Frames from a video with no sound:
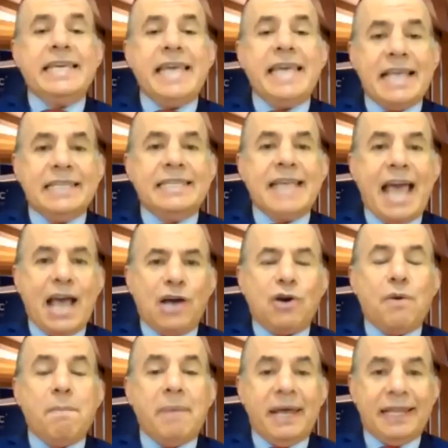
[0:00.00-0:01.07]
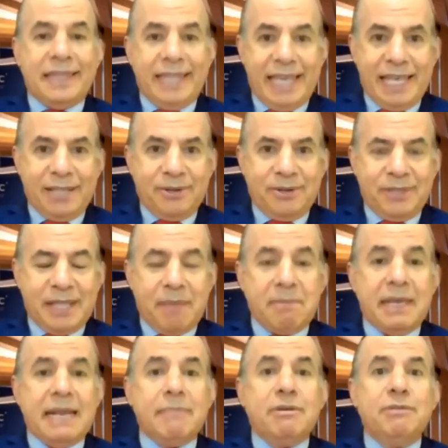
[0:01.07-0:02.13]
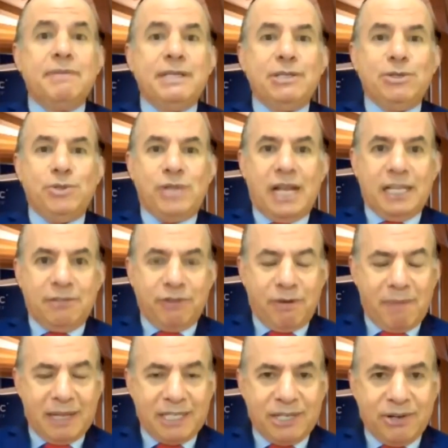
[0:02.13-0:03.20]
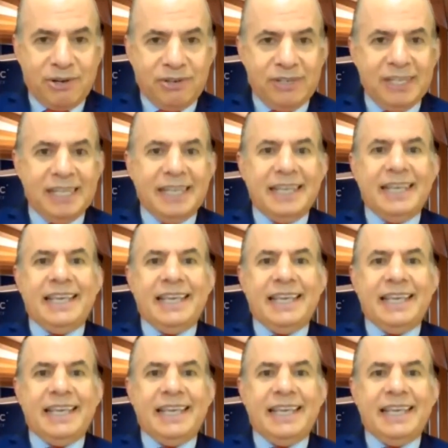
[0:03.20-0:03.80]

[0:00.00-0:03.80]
quién se han convertido. También hemos visto su transformación